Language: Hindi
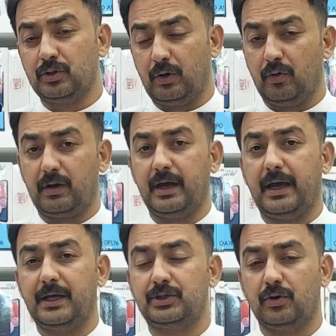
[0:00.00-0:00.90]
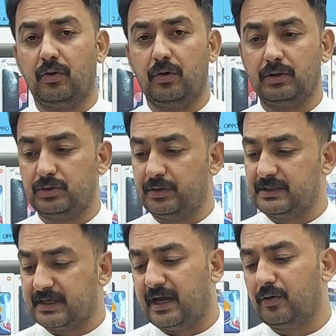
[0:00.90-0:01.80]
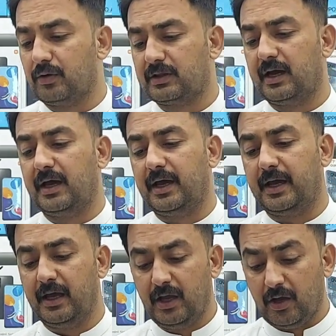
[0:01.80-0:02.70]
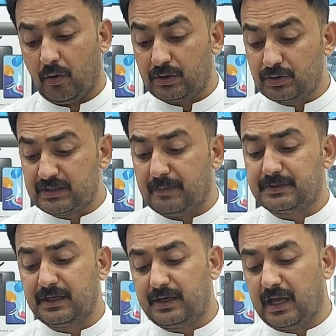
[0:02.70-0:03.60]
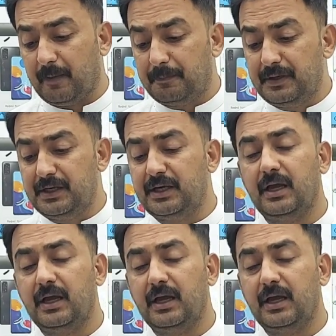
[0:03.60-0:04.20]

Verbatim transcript: जो लुक है जो जो डिज़ाइन होता है और जो सैमसंग की अपनी